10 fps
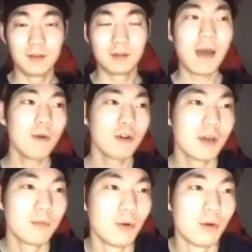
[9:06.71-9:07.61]
그리고
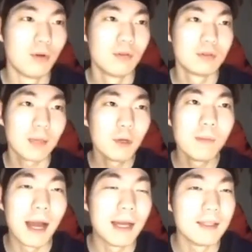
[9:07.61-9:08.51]
3월에 뭐
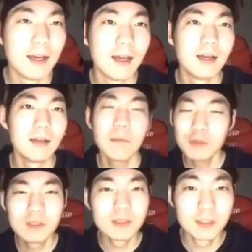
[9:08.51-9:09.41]
3월 말이나
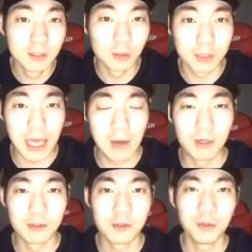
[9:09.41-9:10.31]
아무리 늦어도
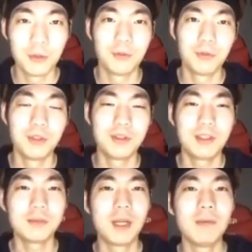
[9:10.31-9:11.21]
4월 초뭐
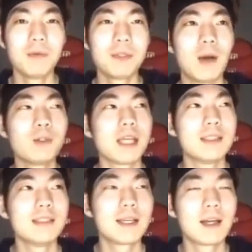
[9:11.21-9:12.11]
이때쯤 앨범이 나오지
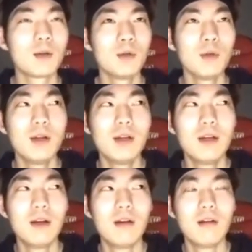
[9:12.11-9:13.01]
않을까라고
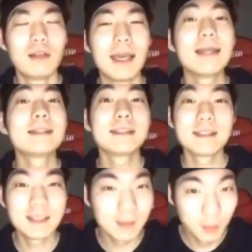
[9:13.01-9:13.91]
어,
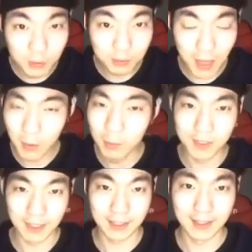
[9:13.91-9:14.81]
예측을 해본
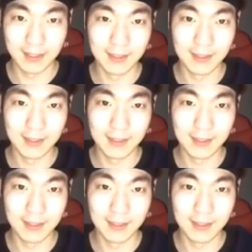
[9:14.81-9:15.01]
해봅니다.